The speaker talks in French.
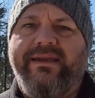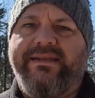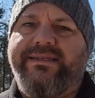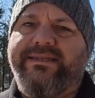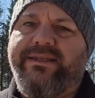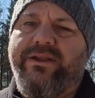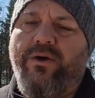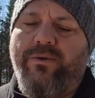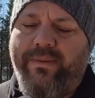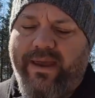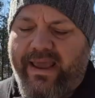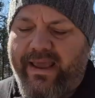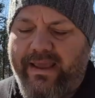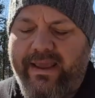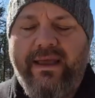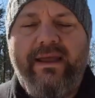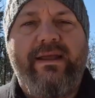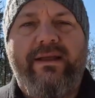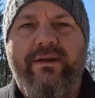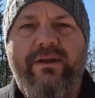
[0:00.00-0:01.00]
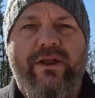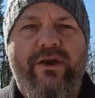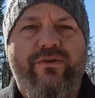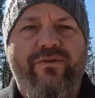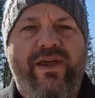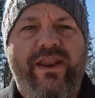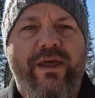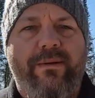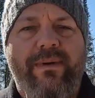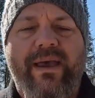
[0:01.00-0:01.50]
sinon, ben le
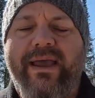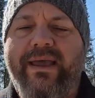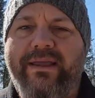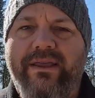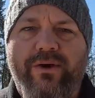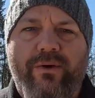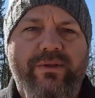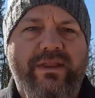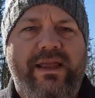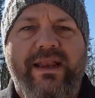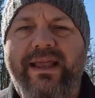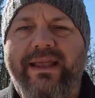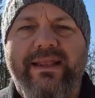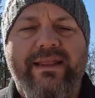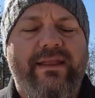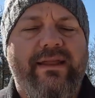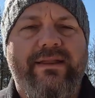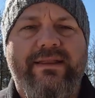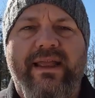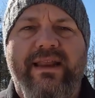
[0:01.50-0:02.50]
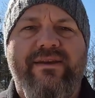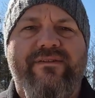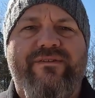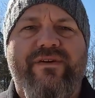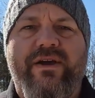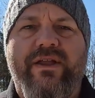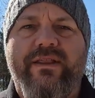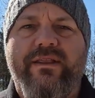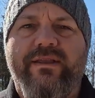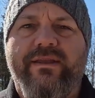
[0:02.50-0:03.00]
gouvernement, ils ont des lignes de
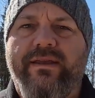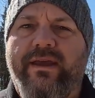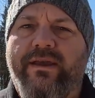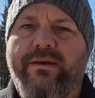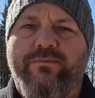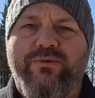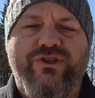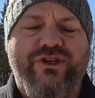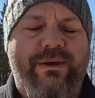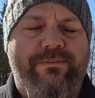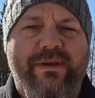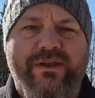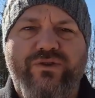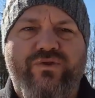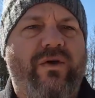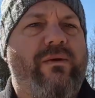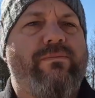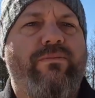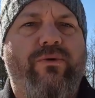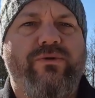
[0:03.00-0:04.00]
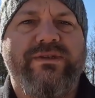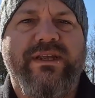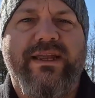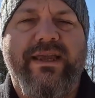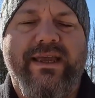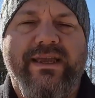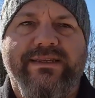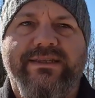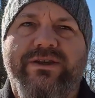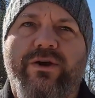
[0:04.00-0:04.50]
téléphone. Euh, moi, j'appelle souvent pour poser
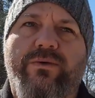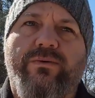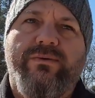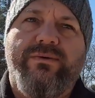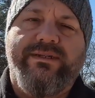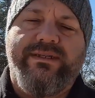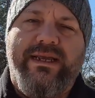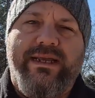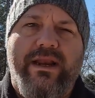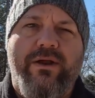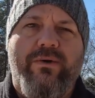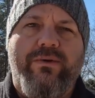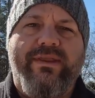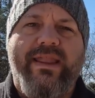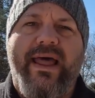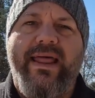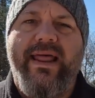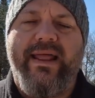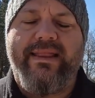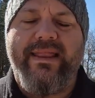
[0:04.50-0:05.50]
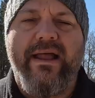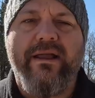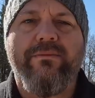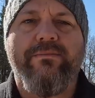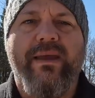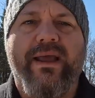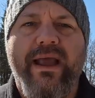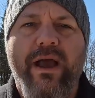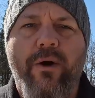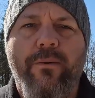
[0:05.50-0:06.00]
des questions. C'est longtemps en
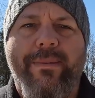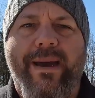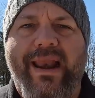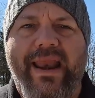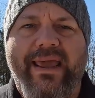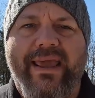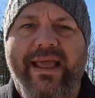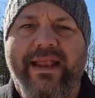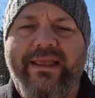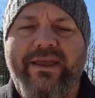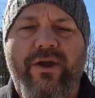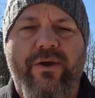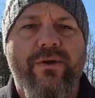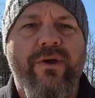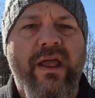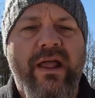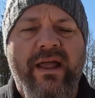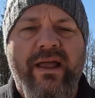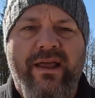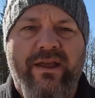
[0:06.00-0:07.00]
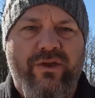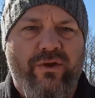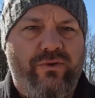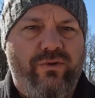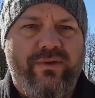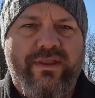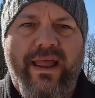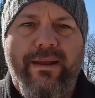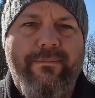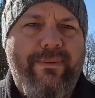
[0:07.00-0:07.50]
attente, mais quand on parle à quelqu'un, ils ont
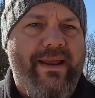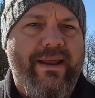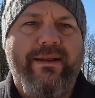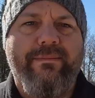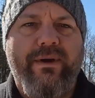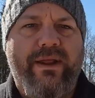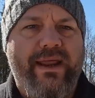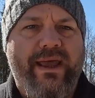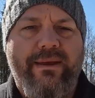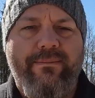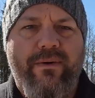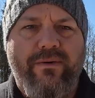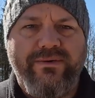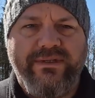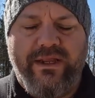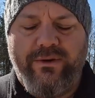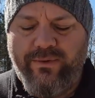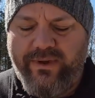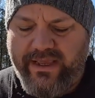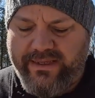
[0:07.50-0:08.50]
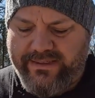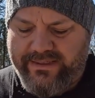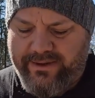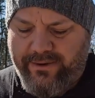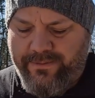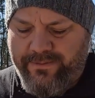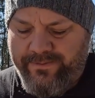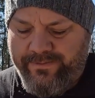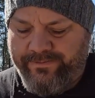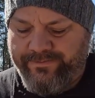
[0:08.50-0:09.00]
tout le temps plein de bonnes réponses à nos
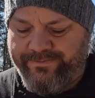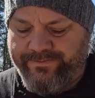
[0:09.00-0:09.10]
questions.